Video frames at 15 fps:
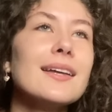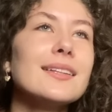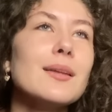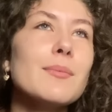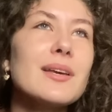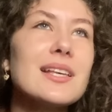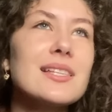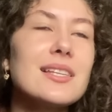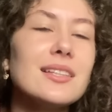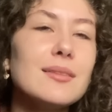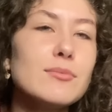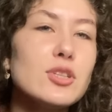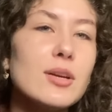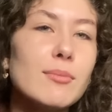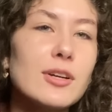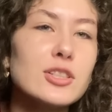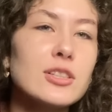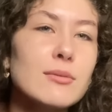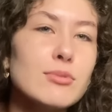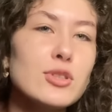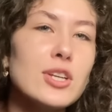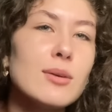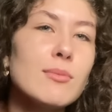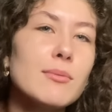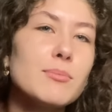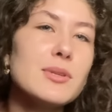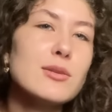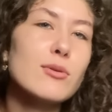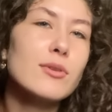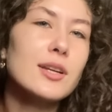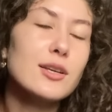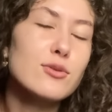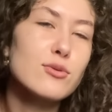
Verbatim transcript: demek istediğim şey başka bir şey ama bir sonraki